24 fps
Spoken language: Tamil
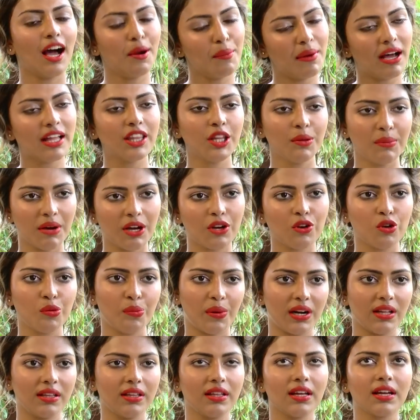ஆமாம் அந்த மாதிரி ஒரு
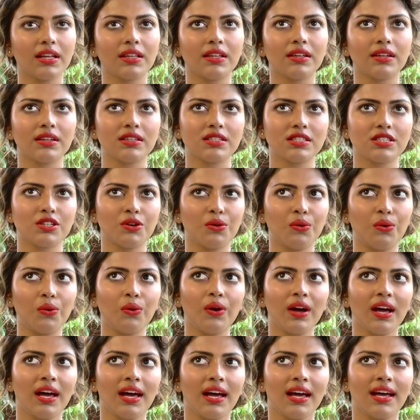படம் தான் அது ஸோ
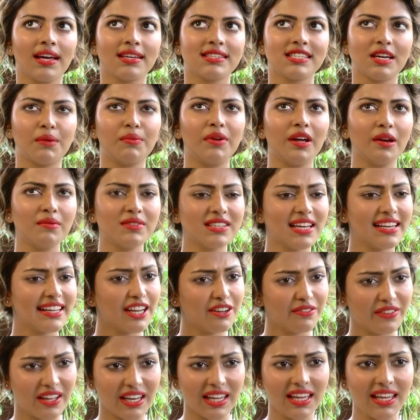சம்டைம்ஸ் ஐ
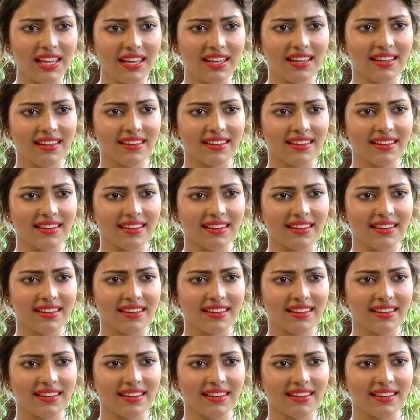கெட் வெரி